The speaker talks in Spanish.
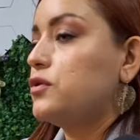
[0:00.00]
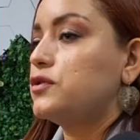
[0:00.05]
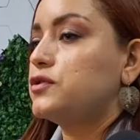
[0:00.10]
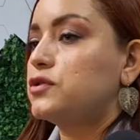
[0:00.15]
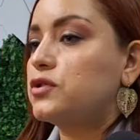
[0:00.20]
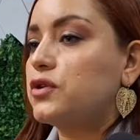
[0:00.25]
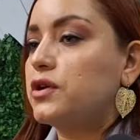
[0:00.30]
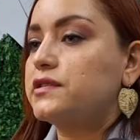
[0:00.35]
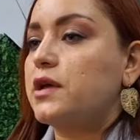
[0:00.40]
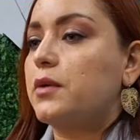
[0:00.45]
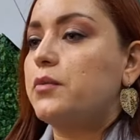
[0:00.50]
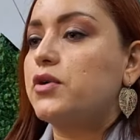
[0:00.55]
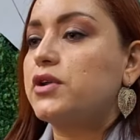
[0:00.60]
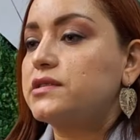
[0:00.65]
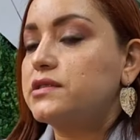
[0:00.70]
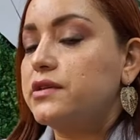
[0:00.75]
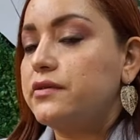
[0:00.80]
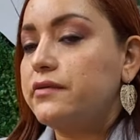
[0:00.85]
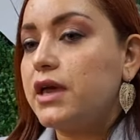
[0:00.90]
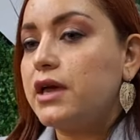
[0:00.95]
Nosotros estamos
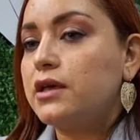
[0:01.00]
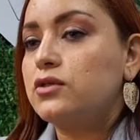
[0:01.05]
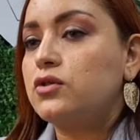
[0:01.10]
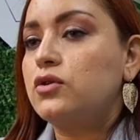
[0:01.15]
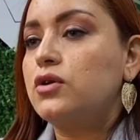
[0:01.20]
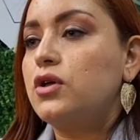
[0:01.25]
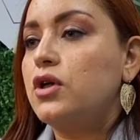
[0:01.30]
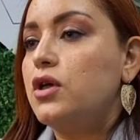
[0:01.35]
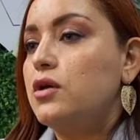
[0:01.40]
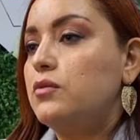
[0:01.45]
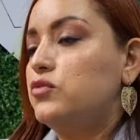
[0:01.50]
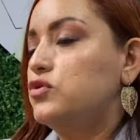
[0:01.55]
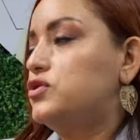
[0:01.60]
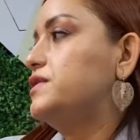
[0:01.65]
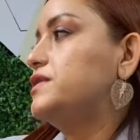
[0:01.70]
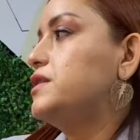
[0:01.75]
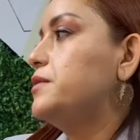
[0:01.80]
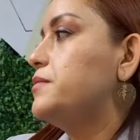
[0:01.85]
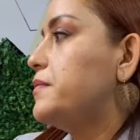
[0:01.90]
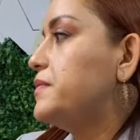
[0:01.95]
recibiendo
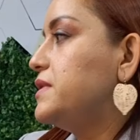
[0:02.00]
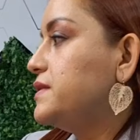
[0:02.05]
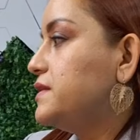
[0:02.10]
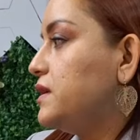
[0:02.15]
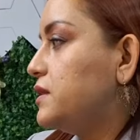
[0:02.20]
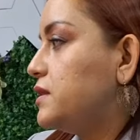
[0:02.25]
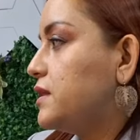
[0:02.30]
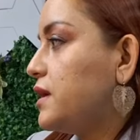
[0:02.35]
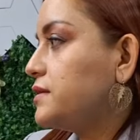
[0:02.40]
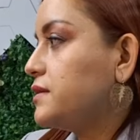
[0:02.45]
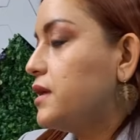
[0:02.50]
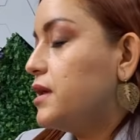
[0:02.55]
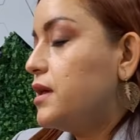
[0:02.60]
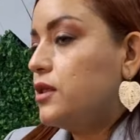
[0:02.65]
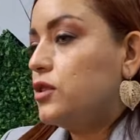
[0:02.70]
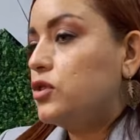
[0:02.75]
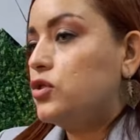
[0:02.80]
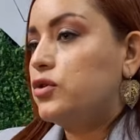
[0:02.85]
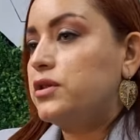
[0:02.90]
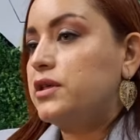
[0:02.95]
muchísimas visitas
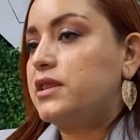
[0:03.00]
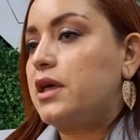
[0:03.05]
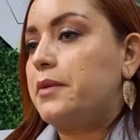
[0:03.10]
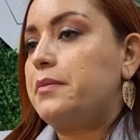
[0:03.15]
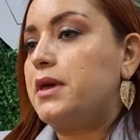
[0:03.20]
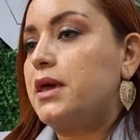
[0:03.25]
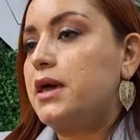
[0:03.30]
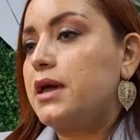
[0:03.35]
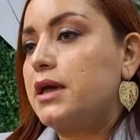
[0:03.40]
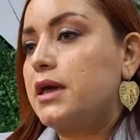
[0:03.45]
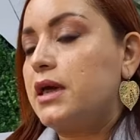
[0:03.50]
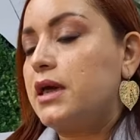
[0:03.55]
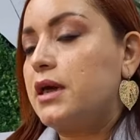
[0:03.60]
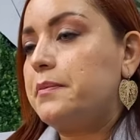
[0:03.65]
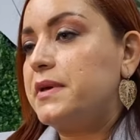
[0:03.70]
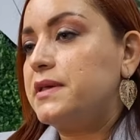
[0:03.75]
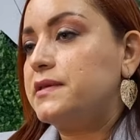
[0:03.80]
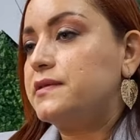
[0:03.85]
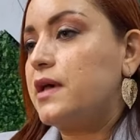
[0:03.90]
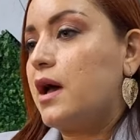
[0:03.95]
donde también eh,
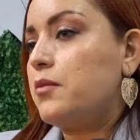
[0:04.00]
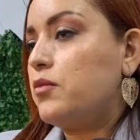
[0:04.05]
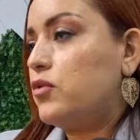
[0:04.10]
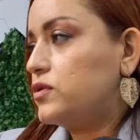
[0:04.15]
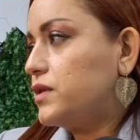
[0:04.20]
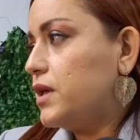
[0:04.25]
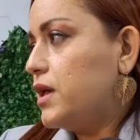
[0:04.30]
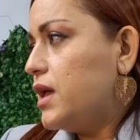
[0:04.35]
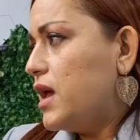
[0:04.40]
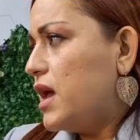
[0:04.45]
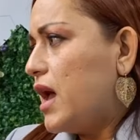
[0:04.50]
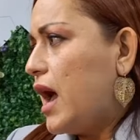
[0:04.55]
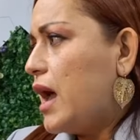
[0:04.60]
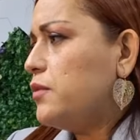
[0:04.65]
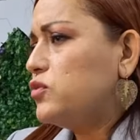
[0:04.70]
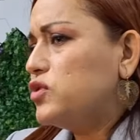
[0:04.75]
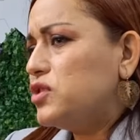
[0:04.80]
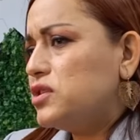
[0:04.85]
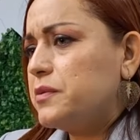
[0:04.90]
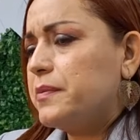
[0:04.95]
pensamos hay
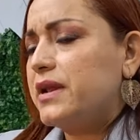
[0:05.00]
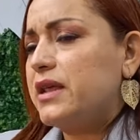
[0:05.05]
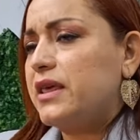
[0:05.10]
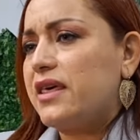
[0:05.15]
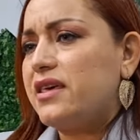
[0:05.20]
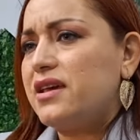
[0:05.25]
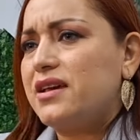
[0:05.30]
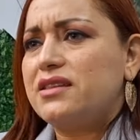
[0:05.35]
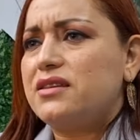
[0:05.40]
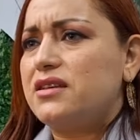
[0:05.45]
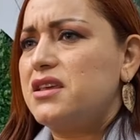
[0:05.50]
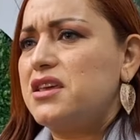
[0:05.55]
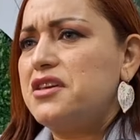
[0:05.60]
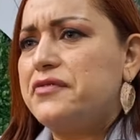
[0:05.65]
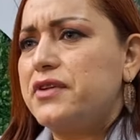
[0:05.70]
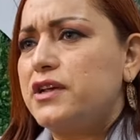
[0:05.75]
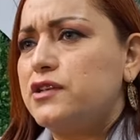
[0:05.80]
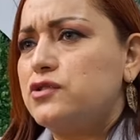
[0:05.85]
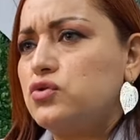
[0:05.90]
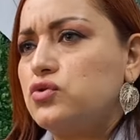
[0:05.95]
municipalidades que tienen
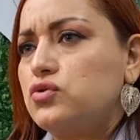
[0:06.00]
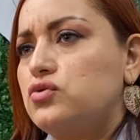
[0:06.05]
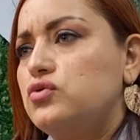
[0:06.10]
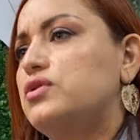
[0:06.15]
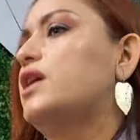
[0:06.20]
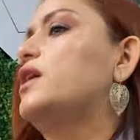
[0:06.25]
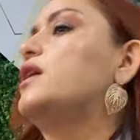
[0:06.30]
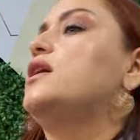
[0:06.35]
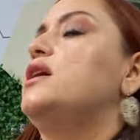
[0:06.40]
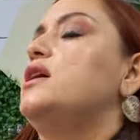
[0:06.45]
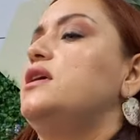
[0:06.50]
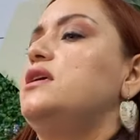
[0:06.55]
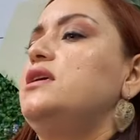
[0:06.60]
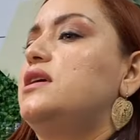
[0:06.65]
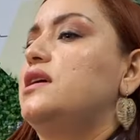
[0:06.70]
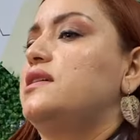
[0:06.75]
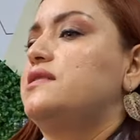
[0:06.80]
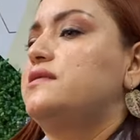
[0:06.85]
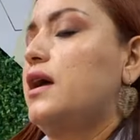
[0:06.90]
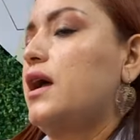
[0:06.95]
infraestructura y
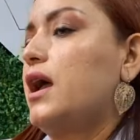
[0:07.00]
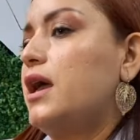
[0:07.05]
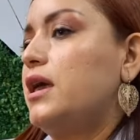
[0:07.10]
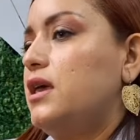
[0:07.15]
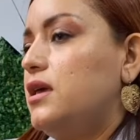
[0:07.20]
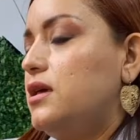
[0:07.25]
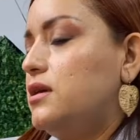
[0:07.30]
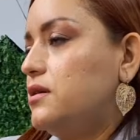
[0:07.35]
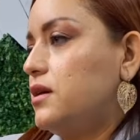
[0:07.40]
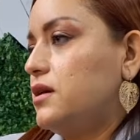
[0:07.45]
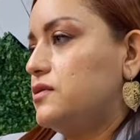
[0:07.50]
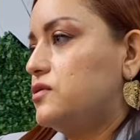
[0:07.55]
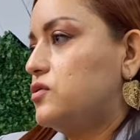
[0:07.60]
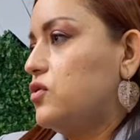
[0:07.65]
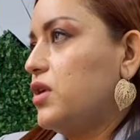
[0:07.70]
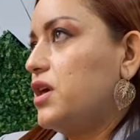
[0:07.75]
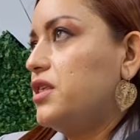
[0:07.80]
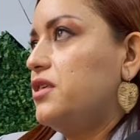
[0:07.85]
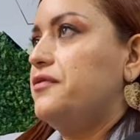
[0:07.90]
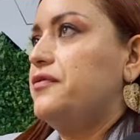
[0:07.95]
que están ahí, eh,
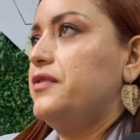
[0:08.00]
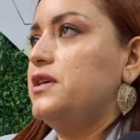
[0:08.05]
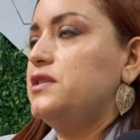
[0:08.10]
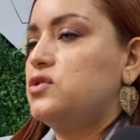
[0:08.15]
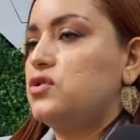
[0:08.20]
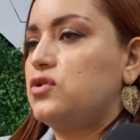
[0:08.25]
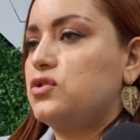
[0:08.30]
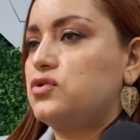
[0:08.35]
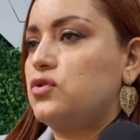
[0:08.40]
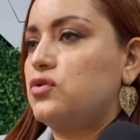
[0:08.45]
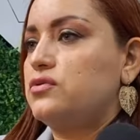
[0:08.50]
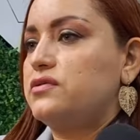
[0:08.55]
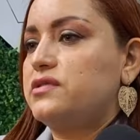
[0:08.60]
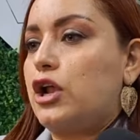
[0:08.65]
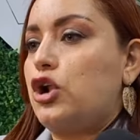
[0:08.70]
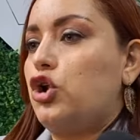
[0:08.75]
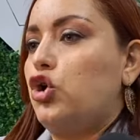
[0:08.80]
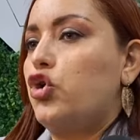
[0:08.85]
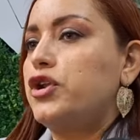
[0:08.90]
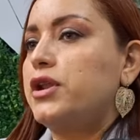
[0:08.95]
son edificios, son
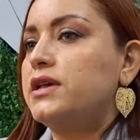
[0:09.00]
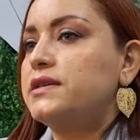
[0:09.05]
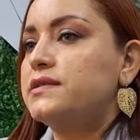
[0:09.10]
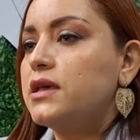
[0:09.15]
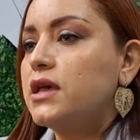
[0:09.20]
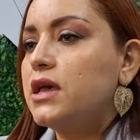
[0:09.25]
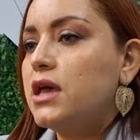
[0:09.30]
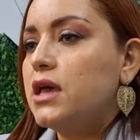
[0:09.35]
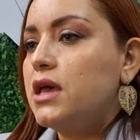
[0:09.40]
salones,